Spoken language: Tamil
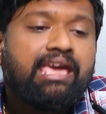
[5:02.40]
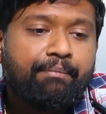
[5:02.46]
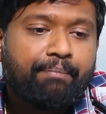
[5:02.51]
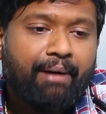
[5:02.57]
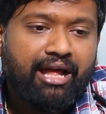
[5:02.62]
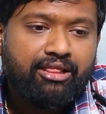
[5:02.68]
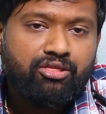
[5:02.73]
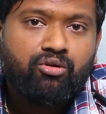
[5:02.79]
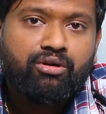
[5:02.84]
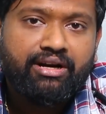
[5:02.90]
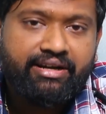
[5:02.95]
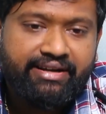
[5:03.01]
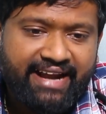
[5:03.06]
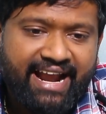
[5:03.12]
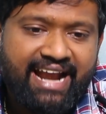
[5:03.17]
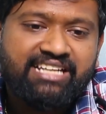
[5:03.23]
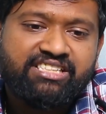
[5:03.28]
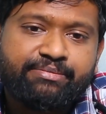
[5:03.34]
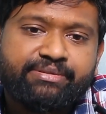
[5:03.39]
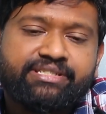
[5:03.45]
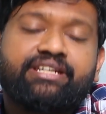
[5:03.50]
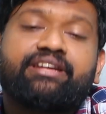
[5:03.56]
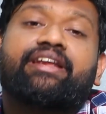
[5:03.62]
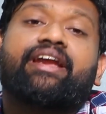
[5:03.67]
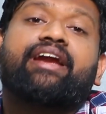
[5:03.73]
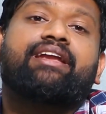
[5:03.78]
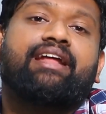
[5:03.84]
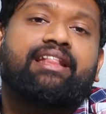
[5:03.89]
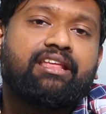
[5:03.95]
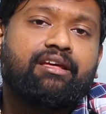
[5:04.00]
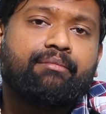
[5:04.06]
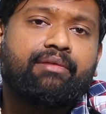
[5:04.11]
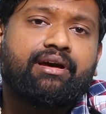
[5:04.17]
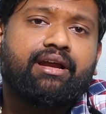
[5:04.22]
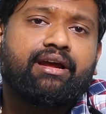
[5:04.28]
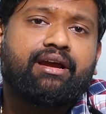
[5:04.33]
இப்போ அதோட டிரான்ஸ்மிஷன் ரேட்
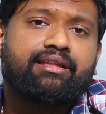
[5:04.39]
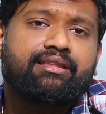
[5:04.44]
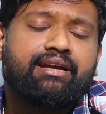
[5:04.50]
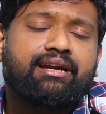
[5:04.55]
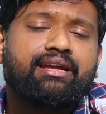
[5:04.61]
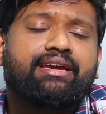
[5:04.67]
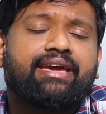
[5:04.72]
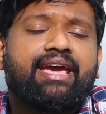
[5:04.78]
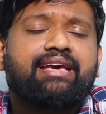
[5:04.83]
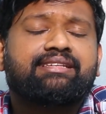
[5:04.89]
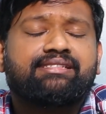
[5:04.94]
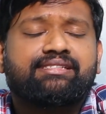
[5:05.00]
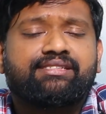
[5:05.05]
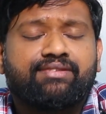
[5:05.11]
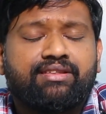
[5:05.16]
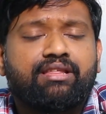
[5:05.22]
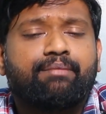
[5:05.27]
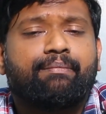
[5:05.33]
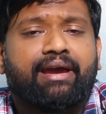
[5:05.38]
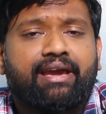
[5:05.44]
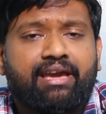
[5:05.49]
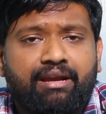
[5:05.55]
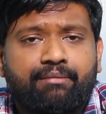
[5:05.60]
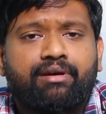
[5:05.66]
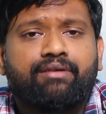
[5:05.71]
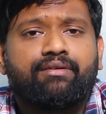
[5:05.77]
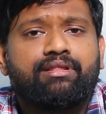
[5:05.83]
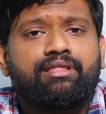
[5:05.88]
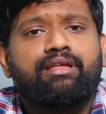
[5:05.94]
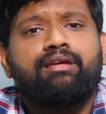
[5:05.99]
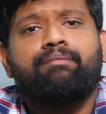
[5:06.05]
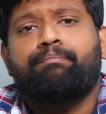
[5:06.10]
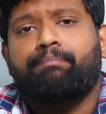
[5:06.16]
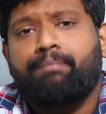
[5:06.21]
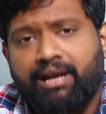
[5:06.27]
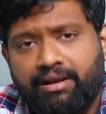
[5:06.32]
அதிகமாக இருக்கிறதுனால கேசஸ் வந்து பயங்கரமாக வந்து
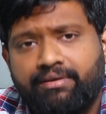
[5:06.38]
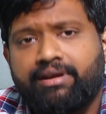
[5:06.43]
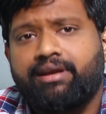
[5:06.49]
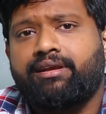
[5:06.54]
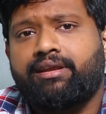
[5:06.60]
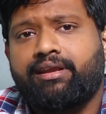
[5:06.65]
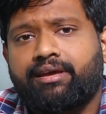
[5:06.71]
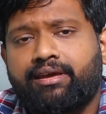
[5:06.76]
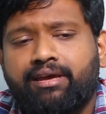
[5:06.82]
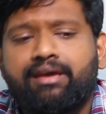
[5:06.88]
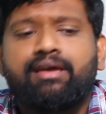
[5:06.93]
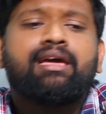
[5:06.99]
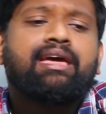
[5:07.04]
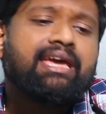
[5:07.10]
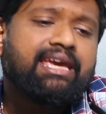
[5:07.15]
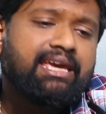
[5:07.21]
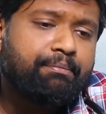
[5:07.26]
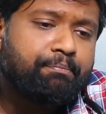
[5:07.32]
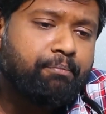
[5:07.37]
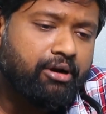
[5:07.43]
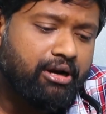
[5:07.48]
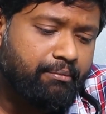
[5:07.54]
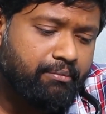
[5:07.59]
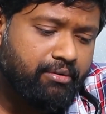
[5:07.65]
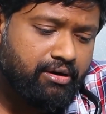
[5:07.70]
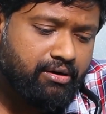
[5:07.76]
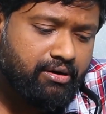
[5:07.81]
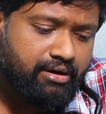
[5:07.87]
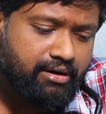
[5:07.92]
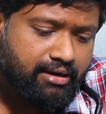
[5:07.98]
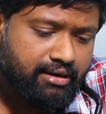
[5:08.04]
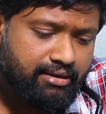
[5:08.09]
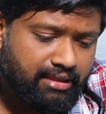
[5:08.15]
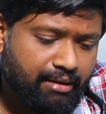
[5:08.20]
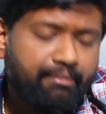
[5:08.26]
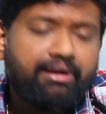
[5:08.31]
பரவிக்கிட்டு இருக்கு இப்போ நம்ம
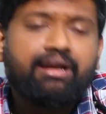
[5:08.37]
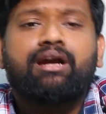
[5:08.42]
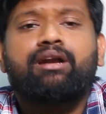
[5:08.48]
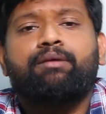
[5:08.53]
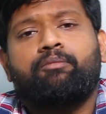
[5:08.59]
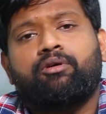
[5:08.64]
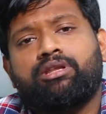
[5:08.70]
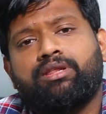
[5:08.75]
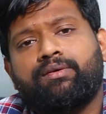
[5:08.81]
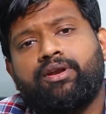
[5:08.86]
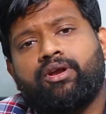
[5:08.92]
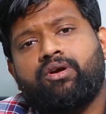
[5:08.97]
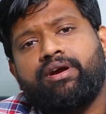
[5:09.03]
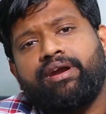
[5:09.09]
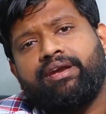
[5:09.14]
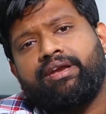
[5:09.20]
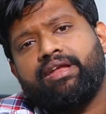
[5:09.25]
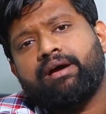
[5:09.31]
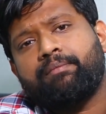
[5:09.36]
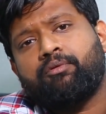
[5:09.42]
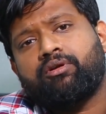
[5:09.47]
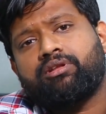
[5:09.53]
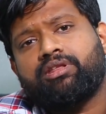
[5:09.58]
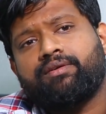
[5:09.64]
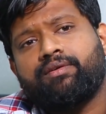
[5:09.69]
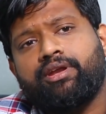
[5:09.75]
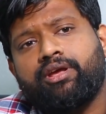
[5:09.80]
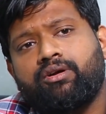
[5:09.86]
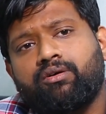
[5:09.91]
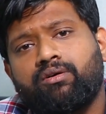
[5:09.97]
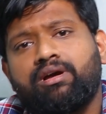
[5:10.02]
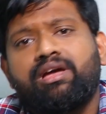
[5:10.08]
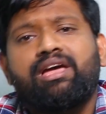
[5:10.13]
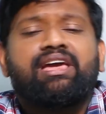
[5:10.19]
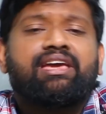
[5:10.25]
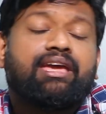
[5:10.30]
தமிழ்நாடு பொறுத்த வரைக்கும் இந்தியா பொறுத்த
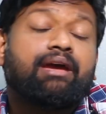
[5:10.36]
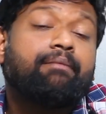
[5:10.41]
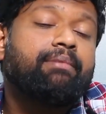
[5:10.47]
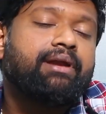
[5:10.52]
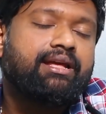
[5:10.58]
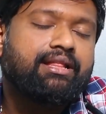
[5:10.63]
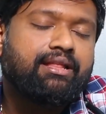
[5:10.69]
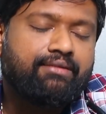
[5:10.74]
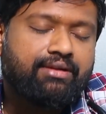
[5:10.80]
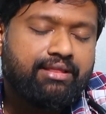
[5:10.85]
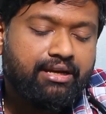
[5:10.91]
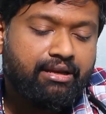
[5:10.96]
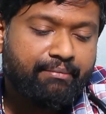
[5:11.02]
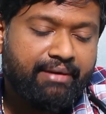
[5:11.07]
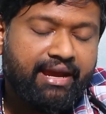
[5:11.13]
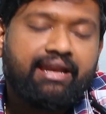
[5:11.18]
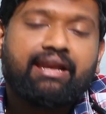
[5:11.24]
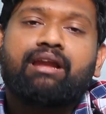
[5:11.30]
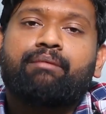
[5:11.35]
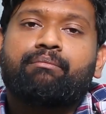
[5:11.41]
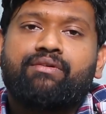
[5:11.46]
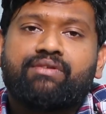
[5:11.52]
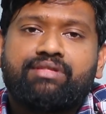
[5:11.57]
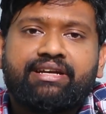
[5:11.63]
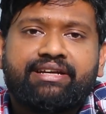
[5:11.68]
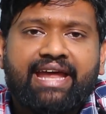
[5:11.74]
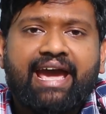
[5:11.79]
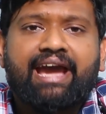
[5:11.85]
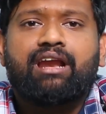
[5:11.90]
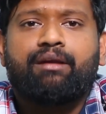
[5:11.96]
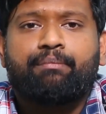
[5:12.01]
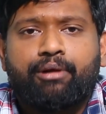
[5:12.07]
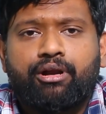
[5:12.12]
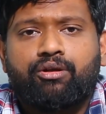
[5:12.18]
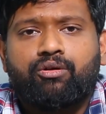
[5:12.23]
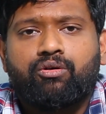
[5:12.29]
வரைக்கும் எப்படி இதை வந்துட்டு மெயினாக நம்ம வந்து
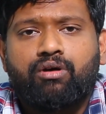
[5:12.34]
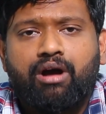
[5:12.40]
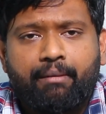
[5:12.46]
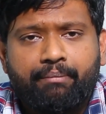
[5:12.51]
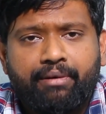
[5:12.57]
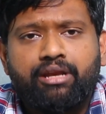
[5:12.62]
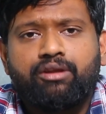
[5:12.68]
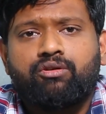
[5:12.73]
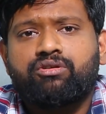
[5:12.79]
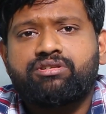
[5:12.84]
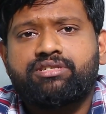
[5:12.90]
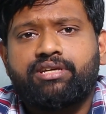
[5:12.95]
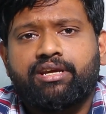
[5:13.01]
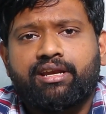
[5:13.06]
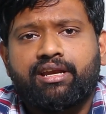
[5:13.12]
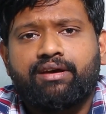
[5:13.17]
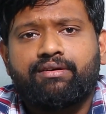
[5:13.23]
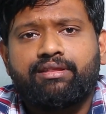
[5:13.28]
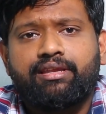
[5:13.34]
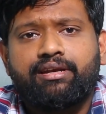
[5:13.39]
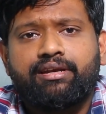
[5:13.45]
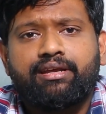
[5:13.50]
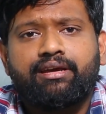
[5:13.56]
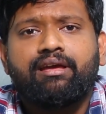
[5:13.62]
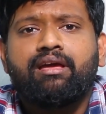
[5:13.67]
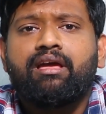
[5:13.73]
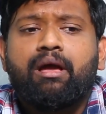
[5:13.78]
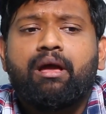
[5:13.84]
டேக்கிள் பண்ணணும் அப்படின்னு யோசிச்சிங்கன்னா வந்துட்டு